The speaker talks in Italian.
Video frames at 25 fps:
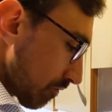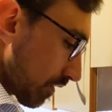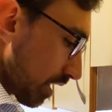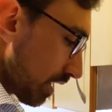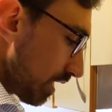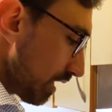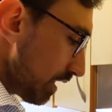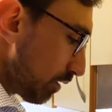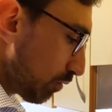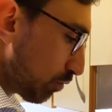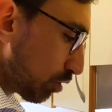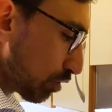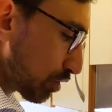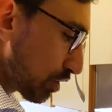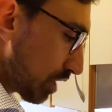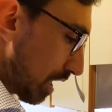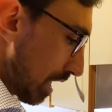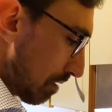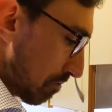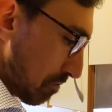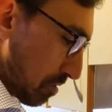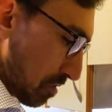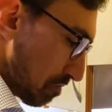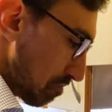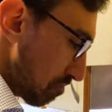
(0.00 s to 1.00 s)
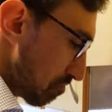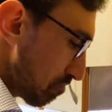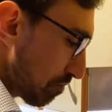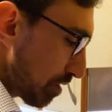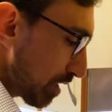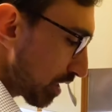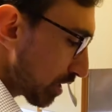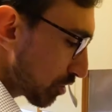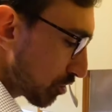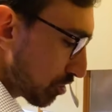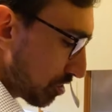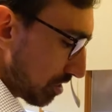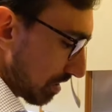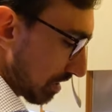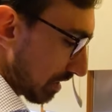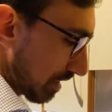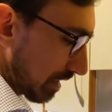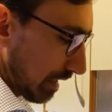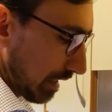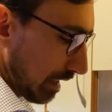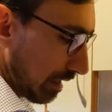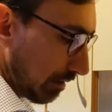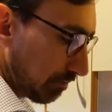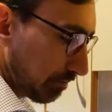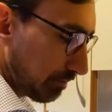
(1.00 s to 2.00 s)
e li cuociamo per
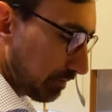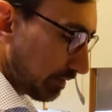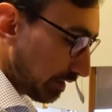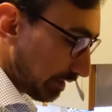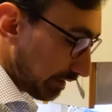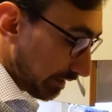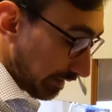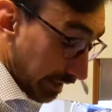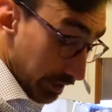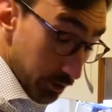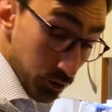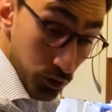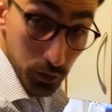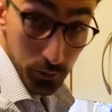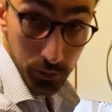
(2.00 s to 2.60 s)
circa 10